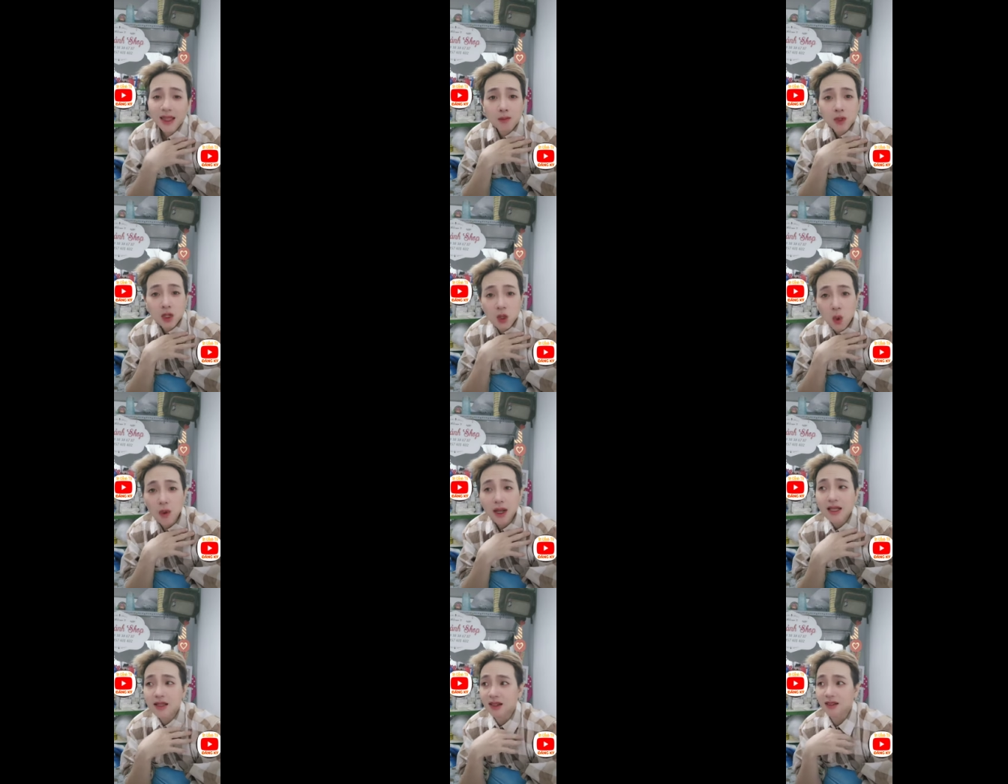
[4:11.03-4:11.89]
trong
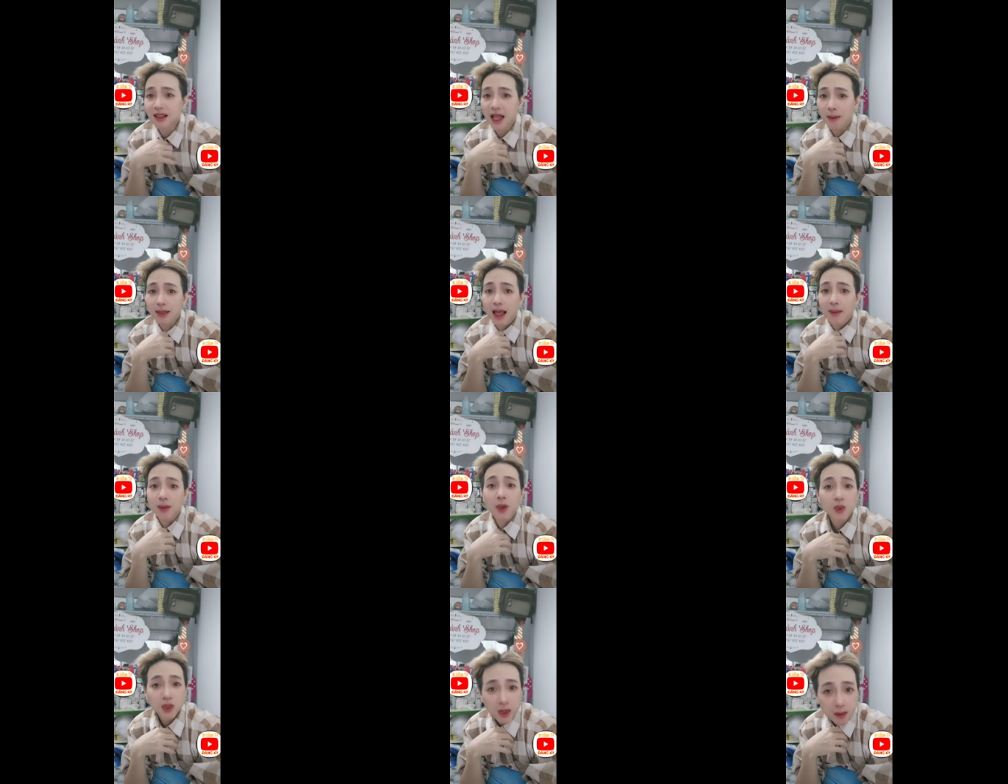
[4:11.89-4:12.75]
suốt cái sự nghiệp
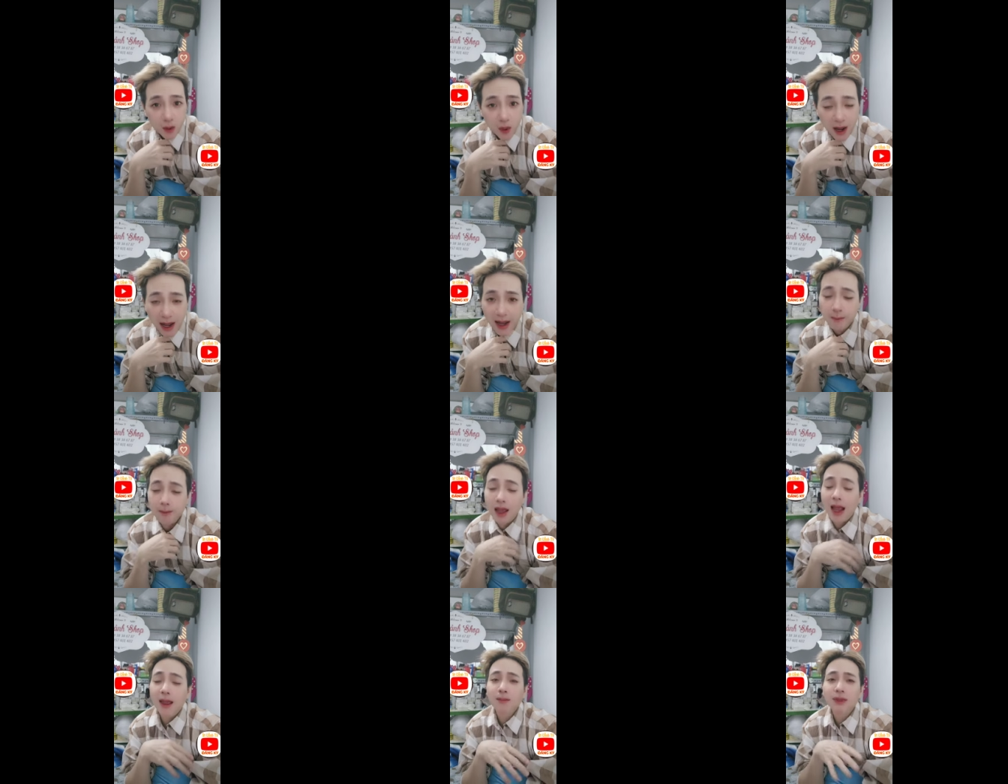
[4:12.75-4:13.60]
làm YouTube của
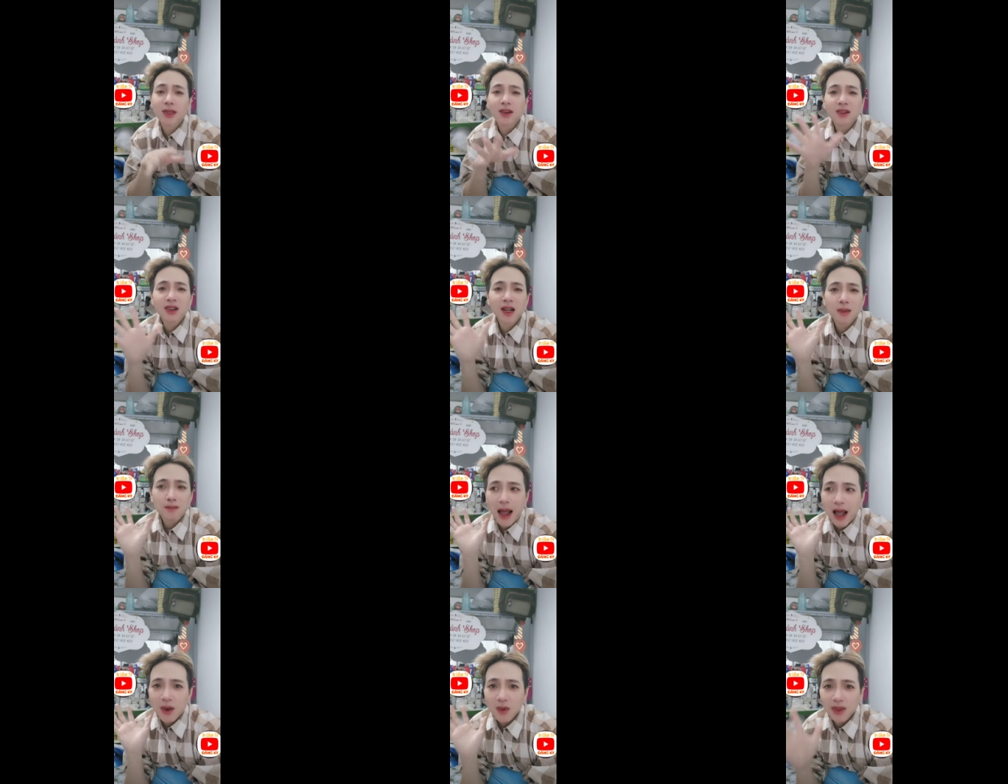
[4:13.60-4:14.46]
em em chưa
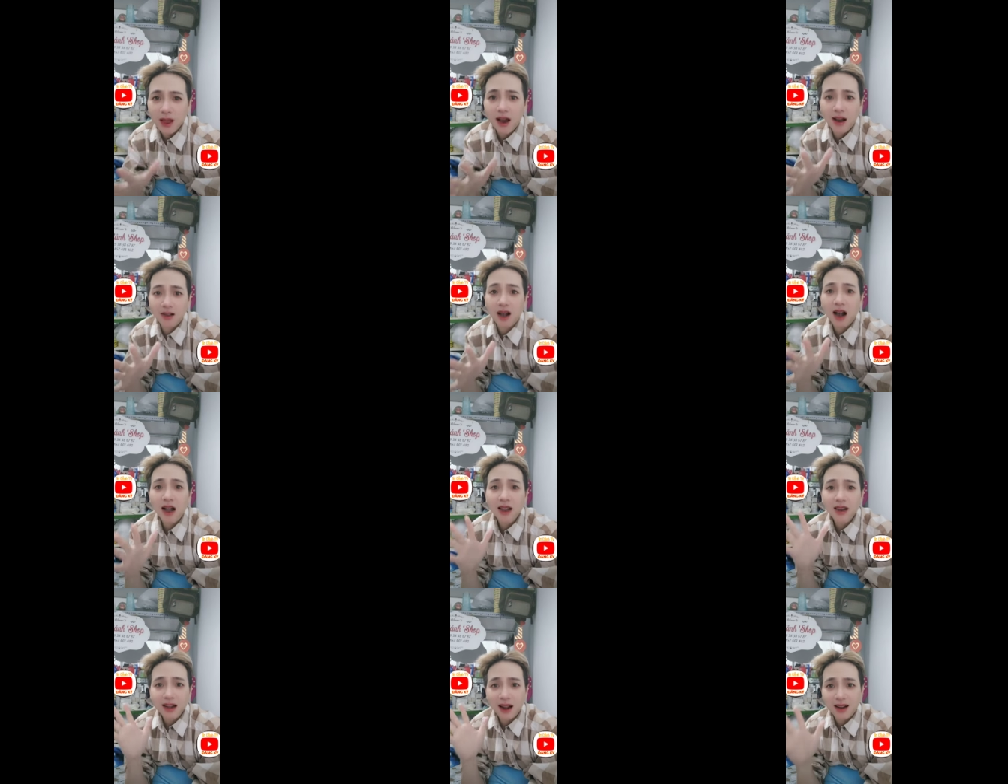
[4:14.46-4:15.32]
bao giờ
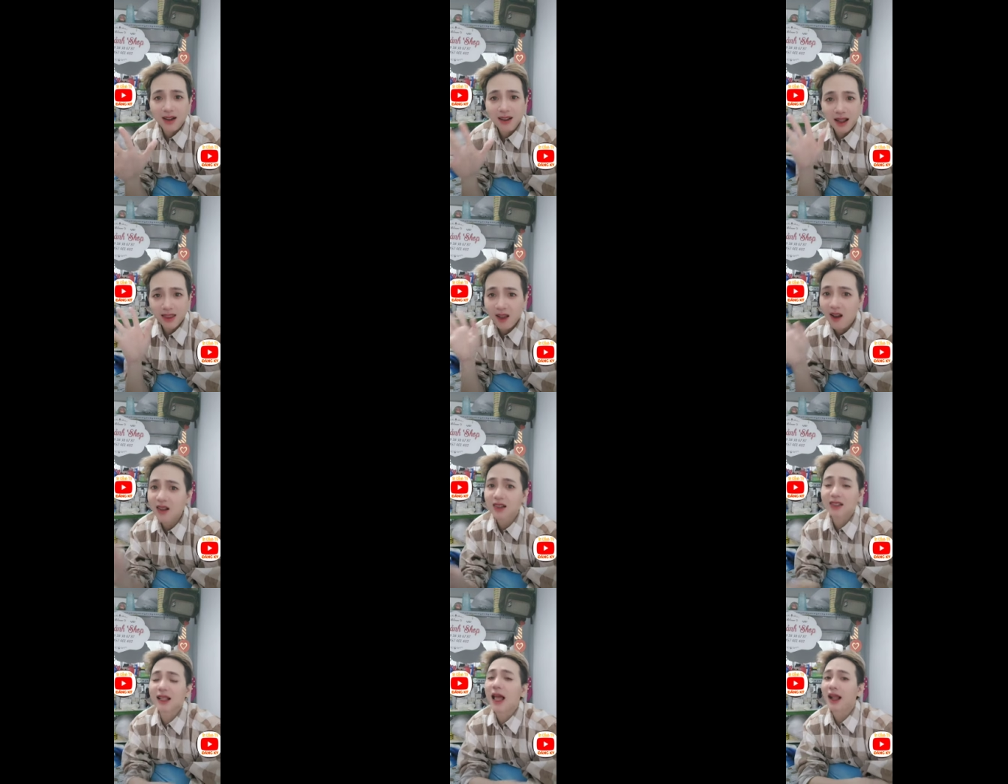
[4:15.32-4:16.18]
có ý định là
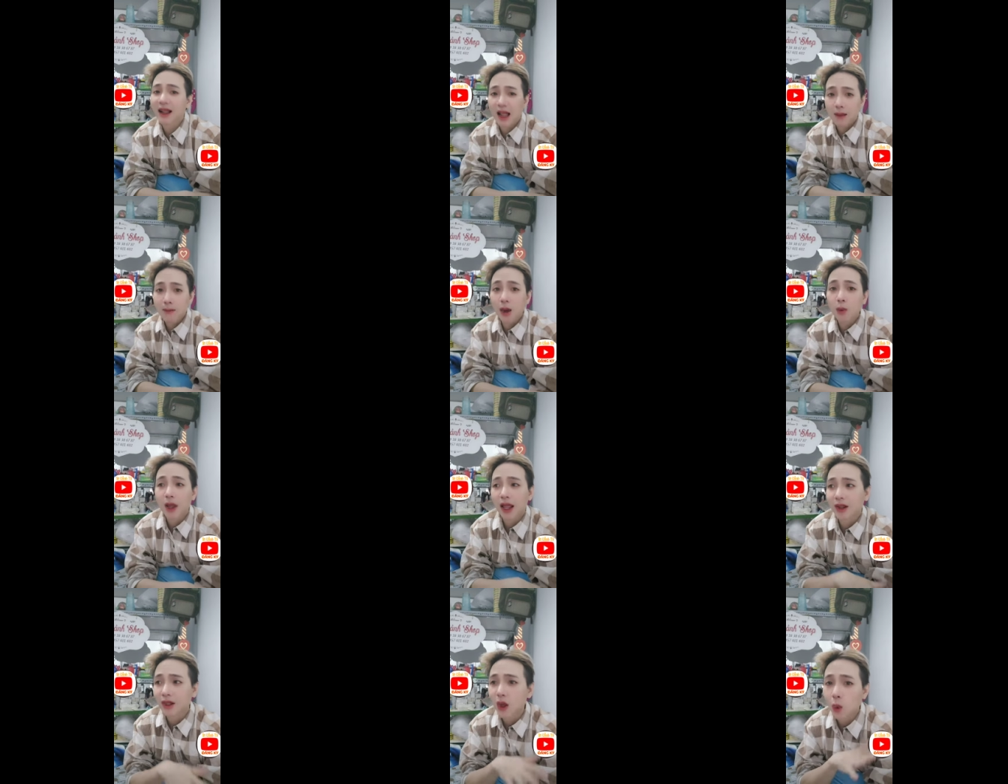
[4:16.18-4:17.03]
cho người ta ăn gậy bản
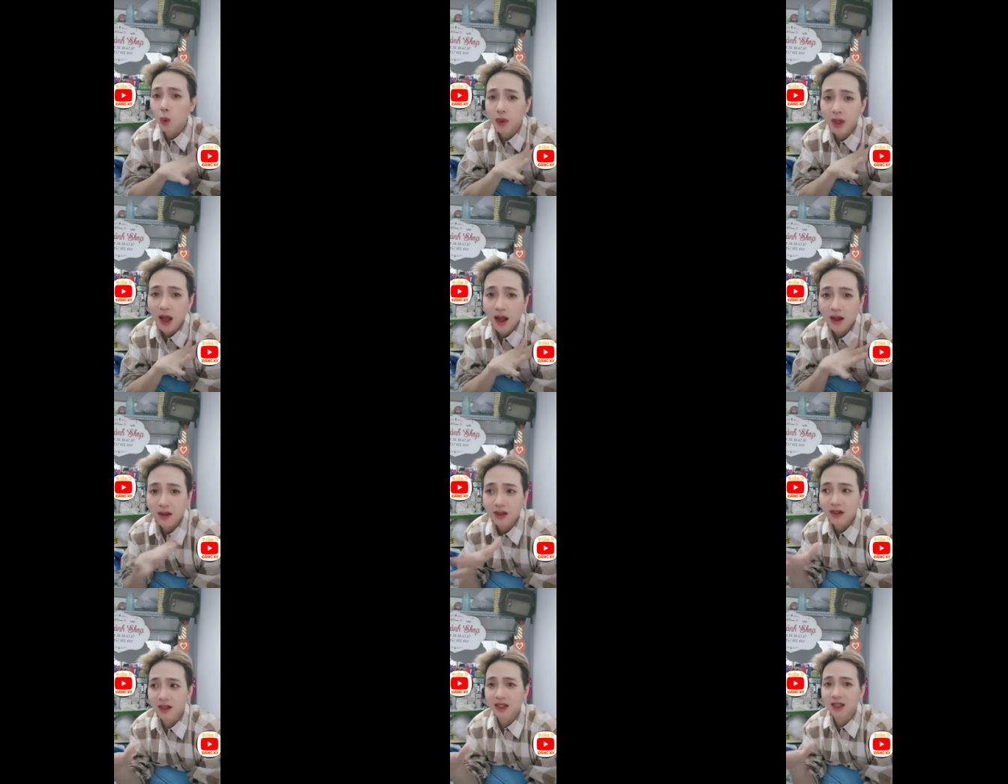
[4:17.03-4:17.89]
quyền dù cho
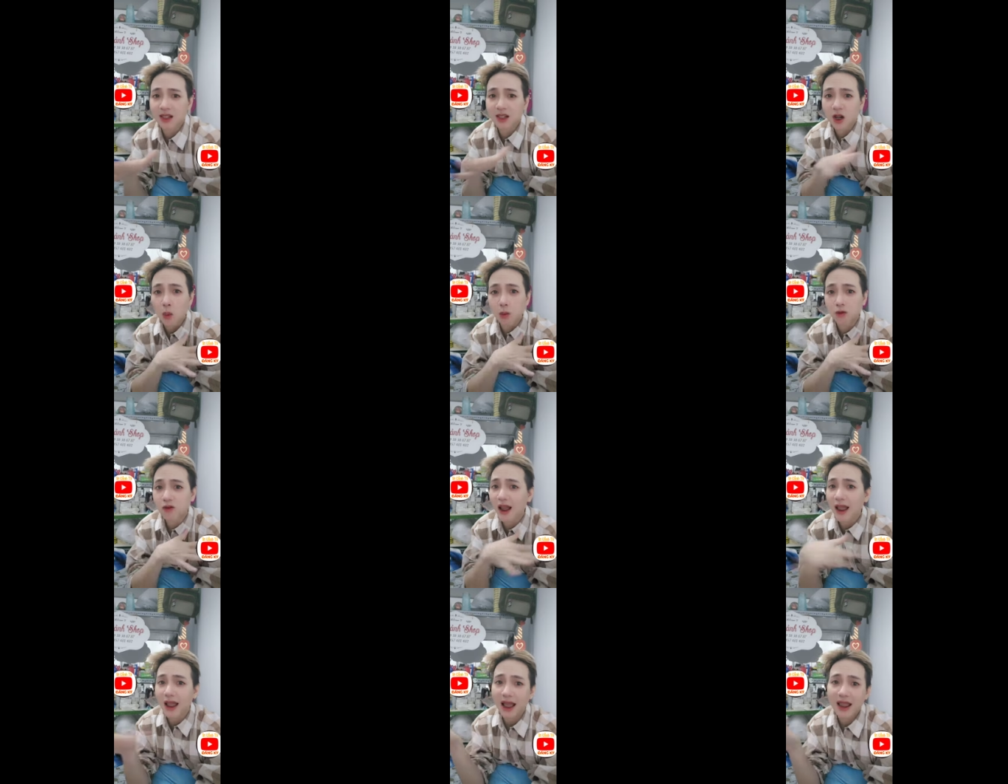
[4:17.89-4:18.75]
người cùng
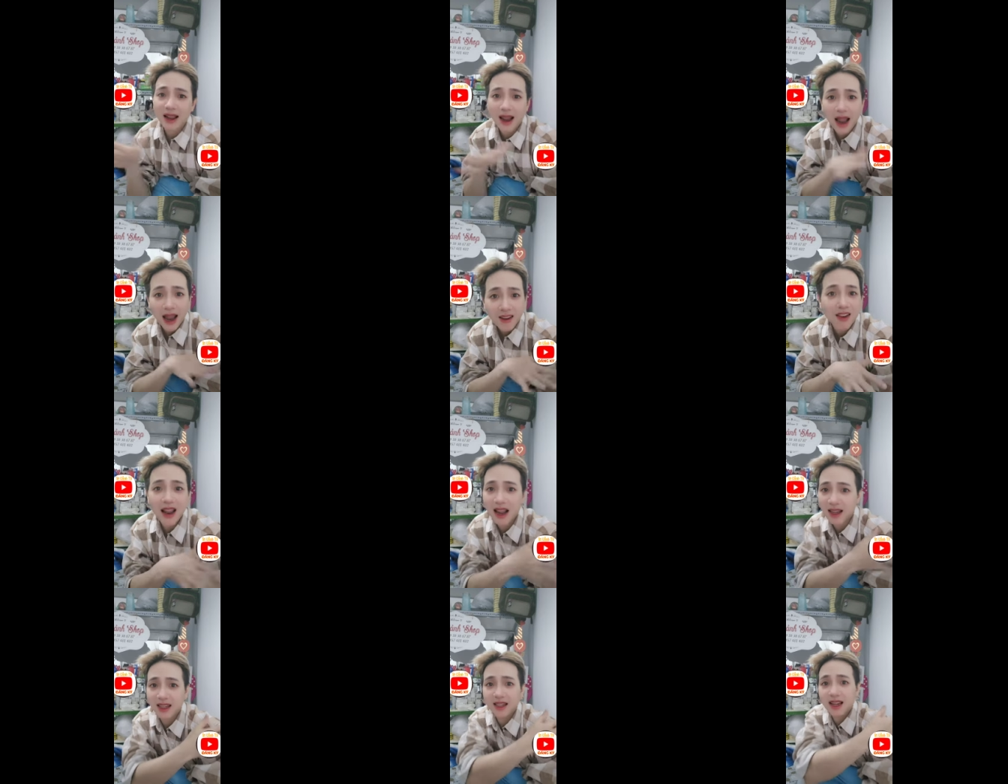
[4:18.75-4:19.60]
phe hay khác
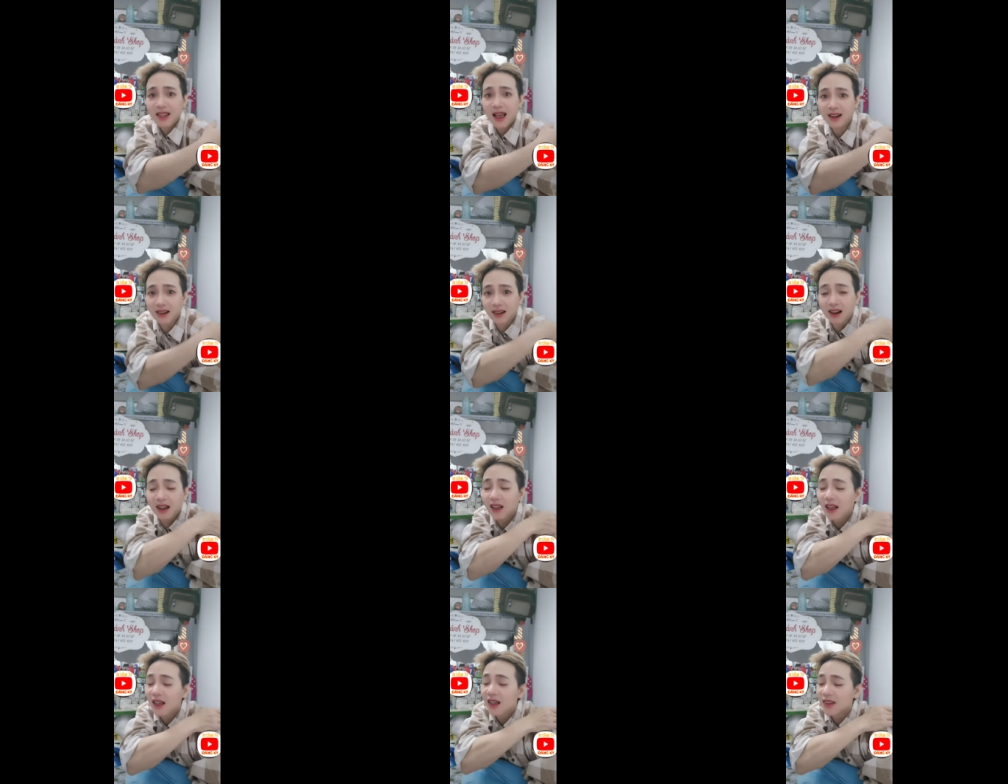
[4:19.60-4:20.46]
phe gì đi chăng nữa